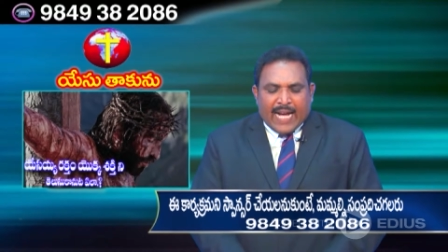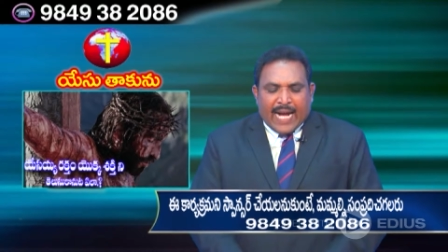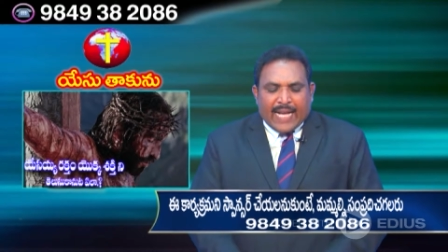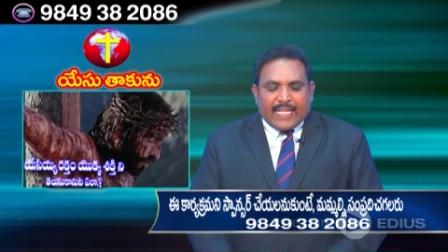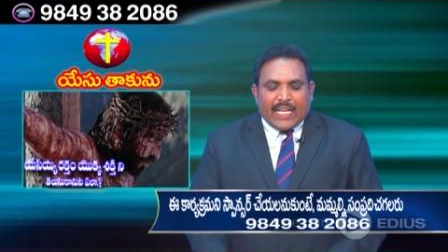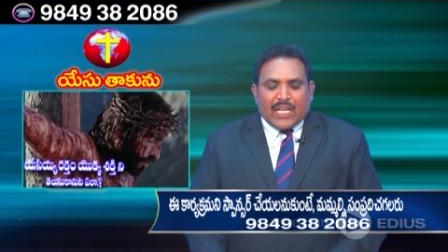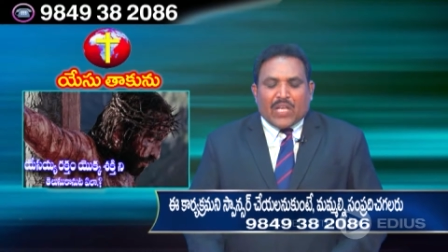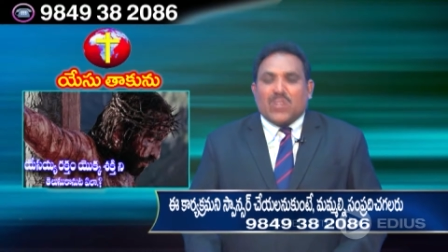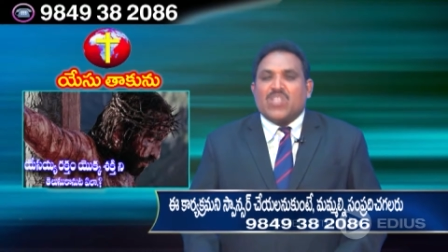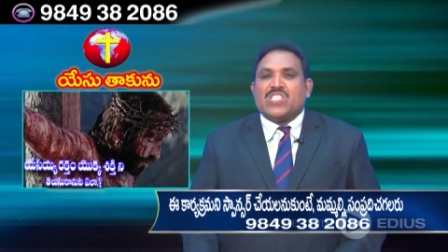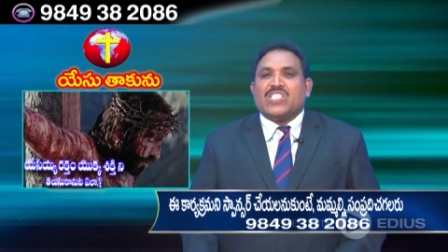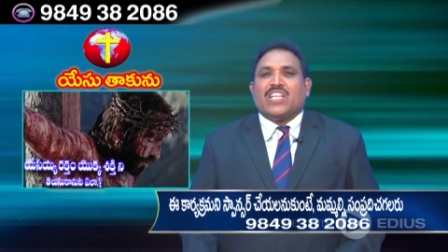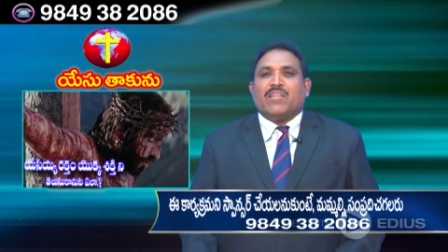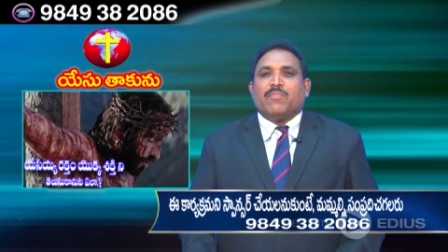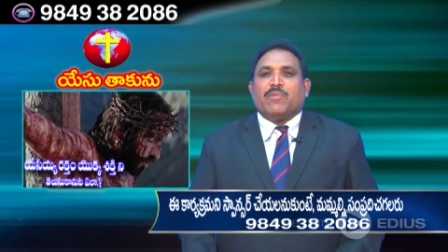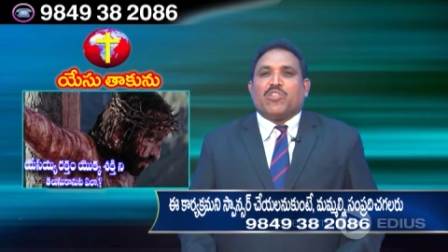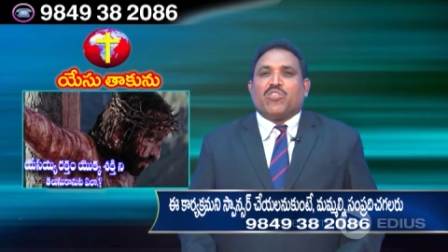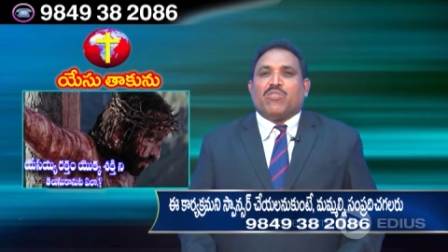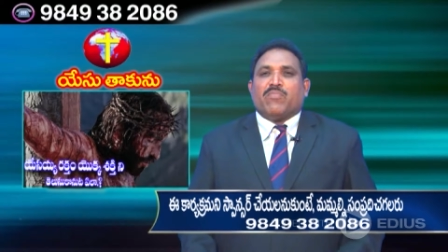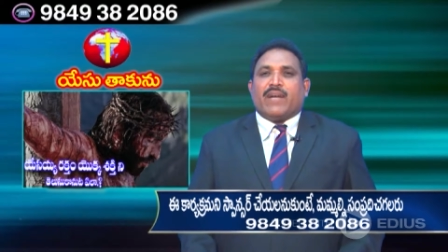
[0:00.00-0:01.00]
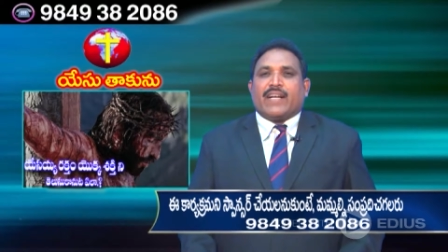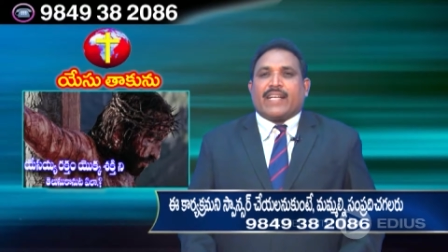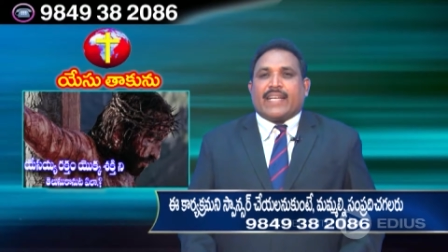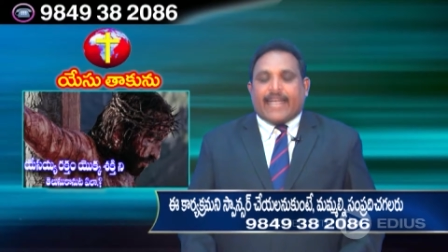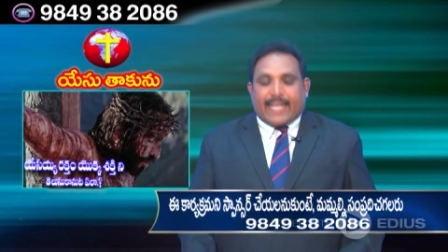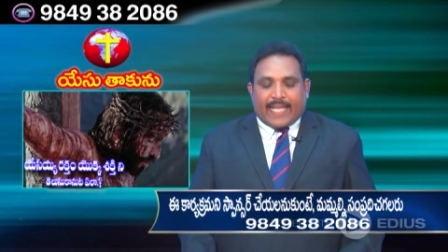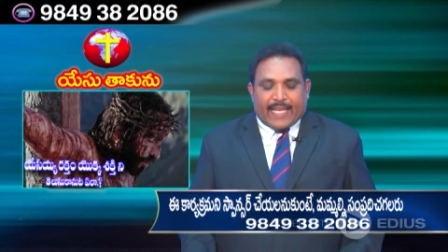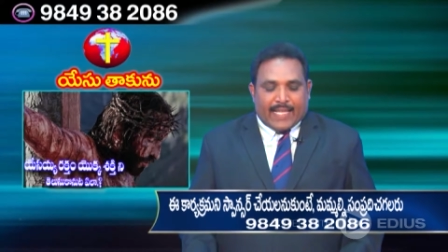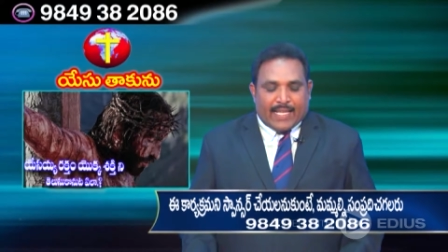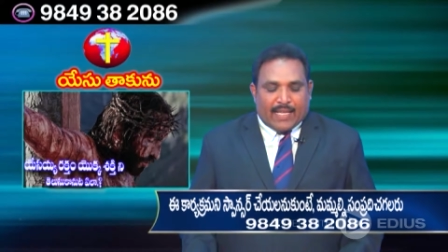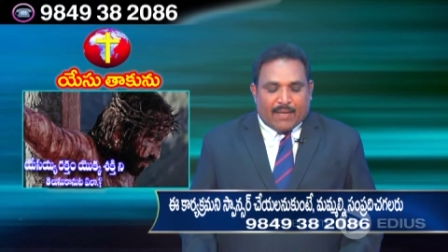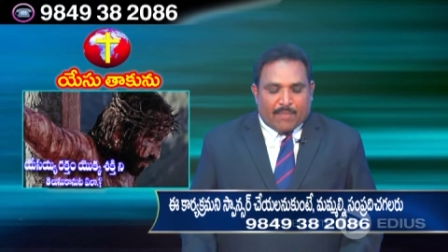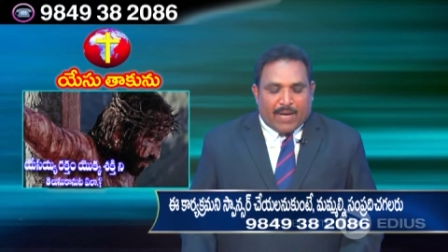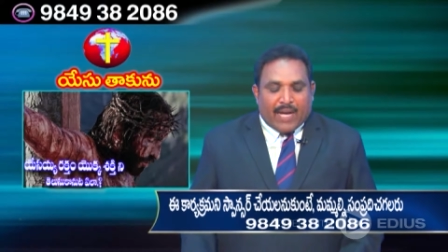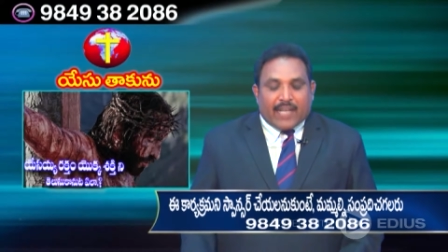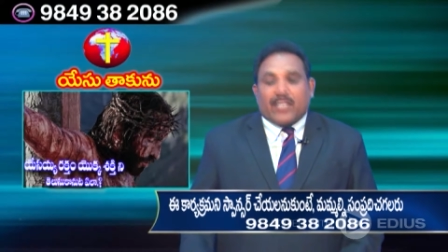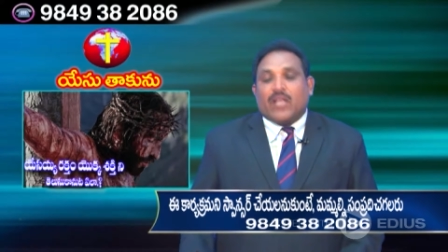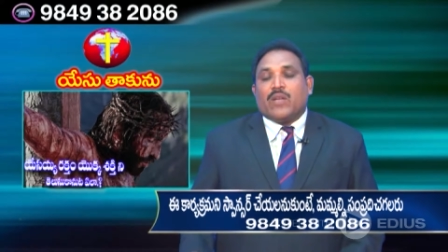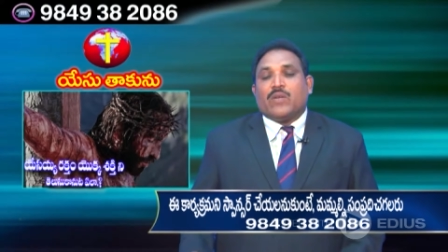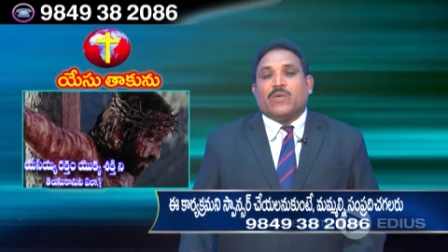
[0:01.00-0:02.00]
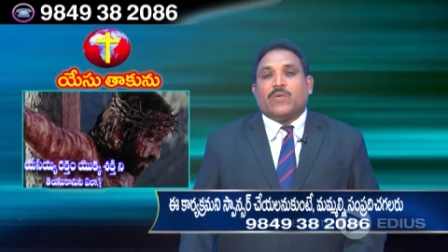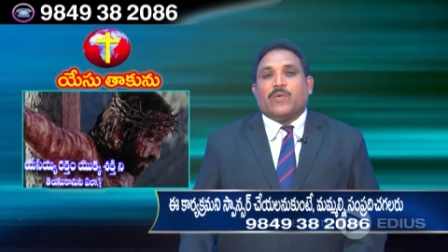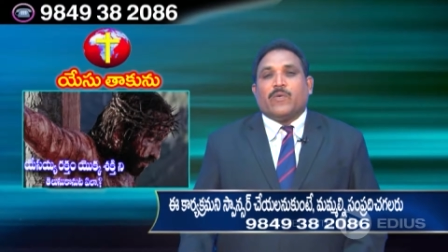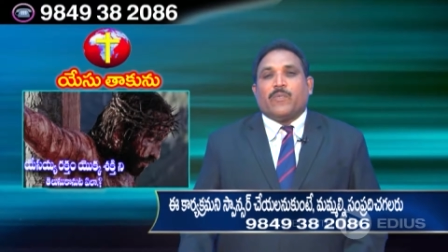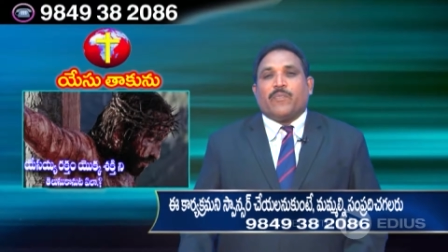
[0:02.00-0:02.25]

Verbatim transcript: అయితే ఈరోజు నేను మీతో మాట్లాడే మాటలు